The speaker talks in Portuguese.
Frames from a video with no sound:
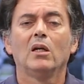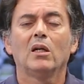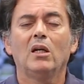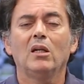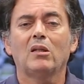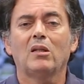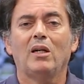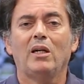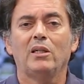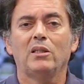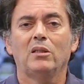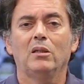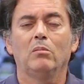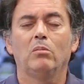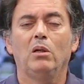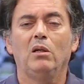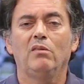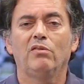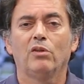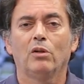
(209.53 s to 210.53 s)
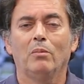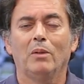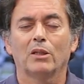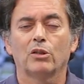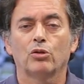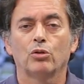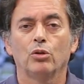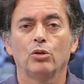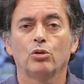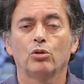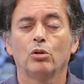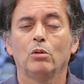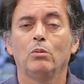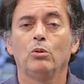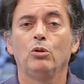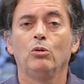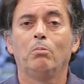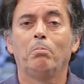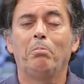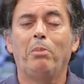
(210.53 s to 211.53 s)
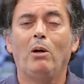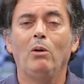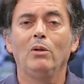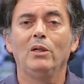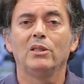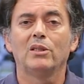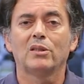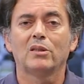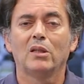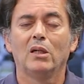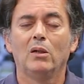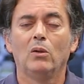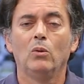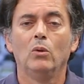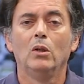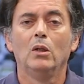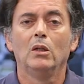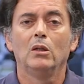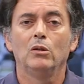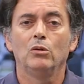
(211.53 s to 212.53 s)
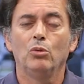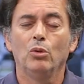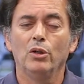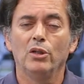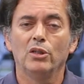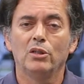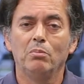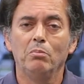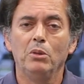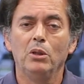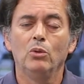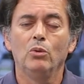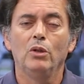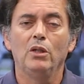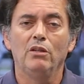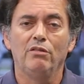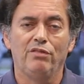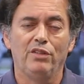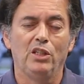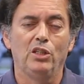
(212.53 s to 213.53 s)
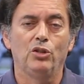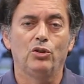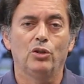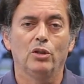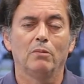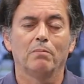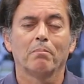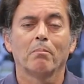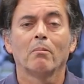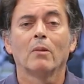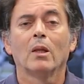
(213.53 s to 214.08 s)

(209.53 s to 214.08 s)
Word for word: que traz também informações sobre o Paulistão 2020.